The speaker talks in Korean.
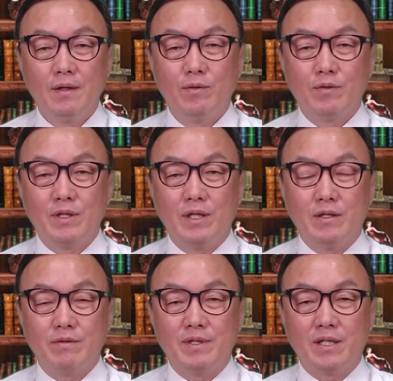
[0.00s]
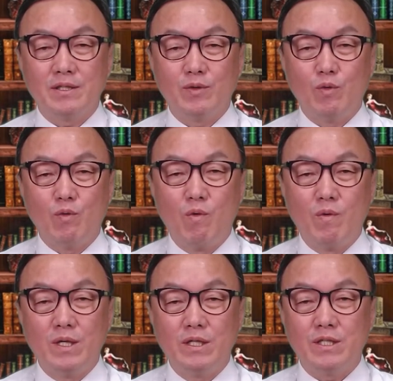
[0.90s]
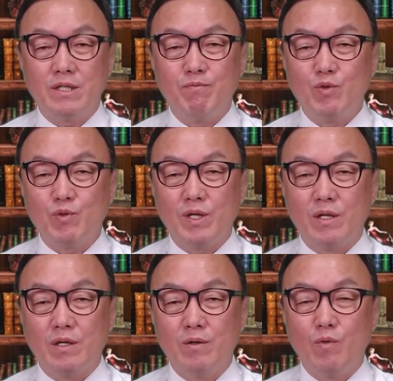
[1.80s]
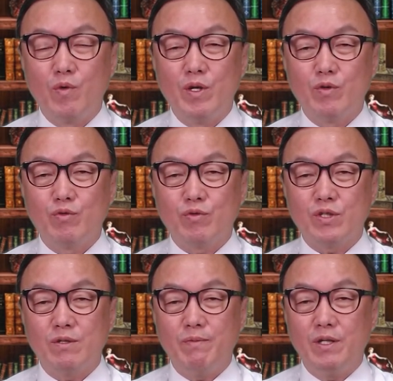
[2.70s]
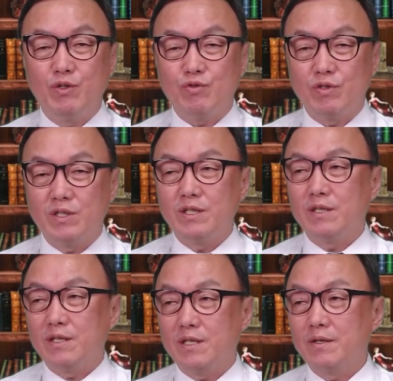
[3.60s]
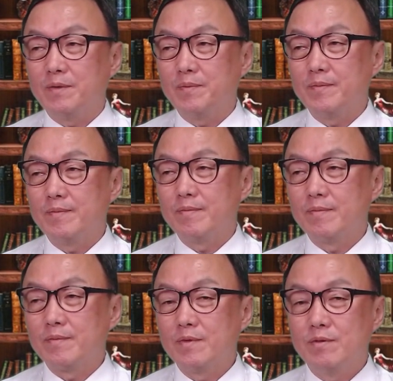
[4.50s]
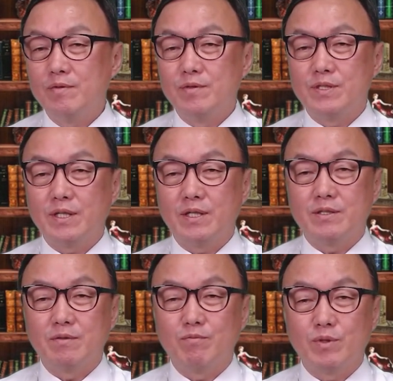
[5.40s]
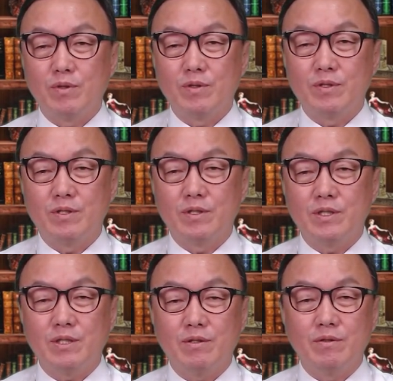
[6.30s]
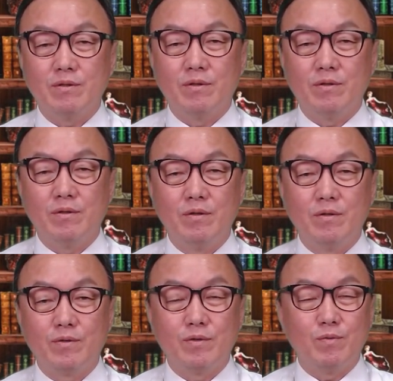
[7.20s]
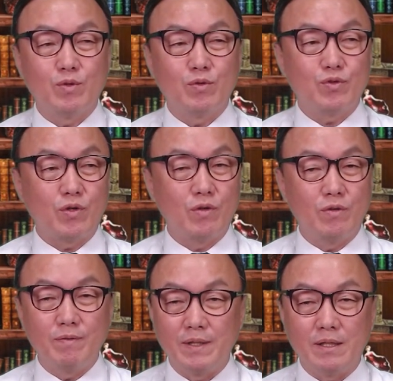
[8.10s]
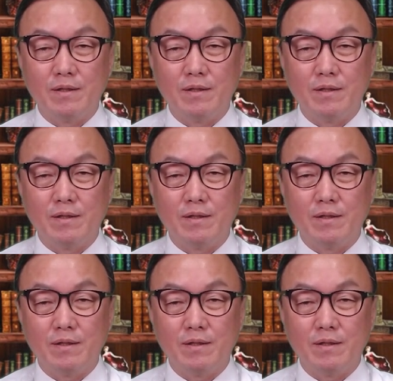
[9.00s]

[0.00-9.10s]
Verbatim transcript: 오늘이 여러분 아시는 5월 16일 5.16 61주년인데 윤석열 정부도 정치권도 언론도 모두 조용합니다.